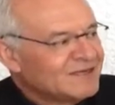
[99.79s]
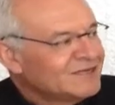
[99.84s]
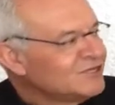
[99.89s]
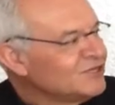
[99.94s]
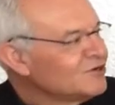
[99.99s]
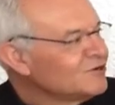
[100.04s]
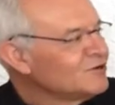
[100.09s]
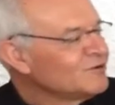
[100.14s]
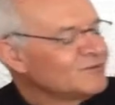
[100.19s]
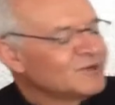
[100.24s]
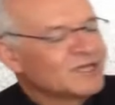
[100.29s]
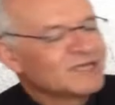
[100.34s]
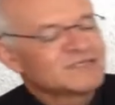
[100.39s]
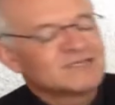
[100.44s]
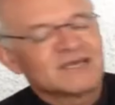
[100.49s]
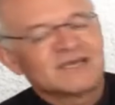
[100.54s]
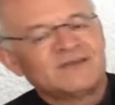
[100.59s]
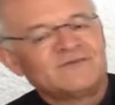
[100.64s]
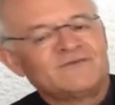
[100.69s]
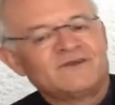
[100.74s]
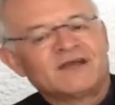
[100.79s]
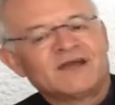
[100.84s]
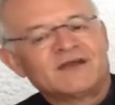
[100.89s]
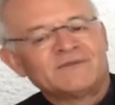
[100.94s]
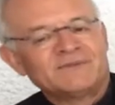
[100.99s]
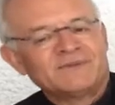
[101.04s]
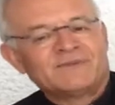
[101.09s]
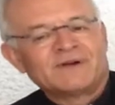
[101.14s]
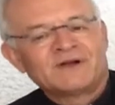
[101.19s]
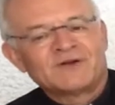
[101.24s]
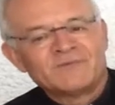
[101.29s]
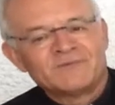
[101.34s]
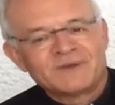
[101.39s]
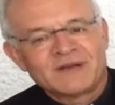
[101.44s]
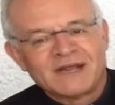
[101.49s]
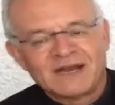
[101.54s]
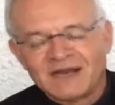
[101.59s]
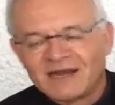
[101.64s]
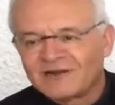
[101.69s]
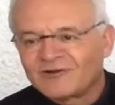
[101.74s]
Yo no voy a sacrificarme para
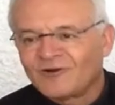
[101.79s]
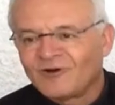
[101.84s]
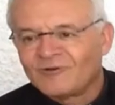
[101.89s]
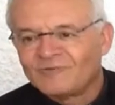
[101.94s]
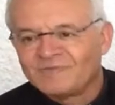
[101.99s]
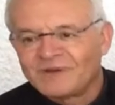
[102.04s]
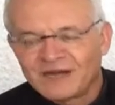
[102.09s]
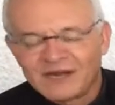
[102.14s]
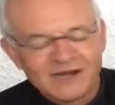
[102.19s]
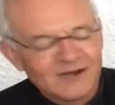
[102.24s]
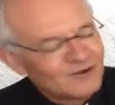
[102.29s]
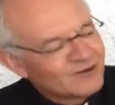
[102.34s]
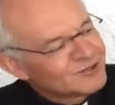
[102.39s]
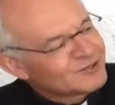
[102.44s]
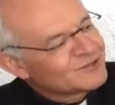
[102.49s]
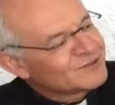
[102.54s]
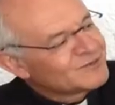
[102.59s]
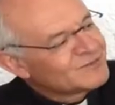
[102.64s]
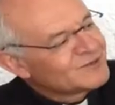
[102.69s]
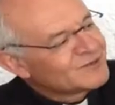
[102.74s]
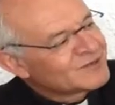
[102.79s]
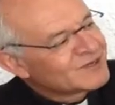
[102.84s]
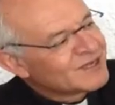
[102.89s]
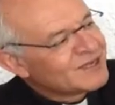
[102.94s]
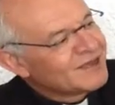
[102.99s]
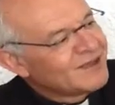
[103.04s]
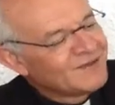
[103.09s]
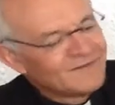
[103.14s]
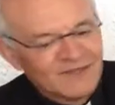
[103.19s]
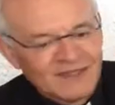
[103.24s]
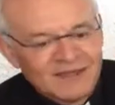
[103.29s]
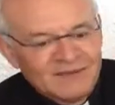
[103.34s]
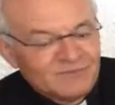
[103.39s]
comprar alcohol para el otro. ¿Por qué?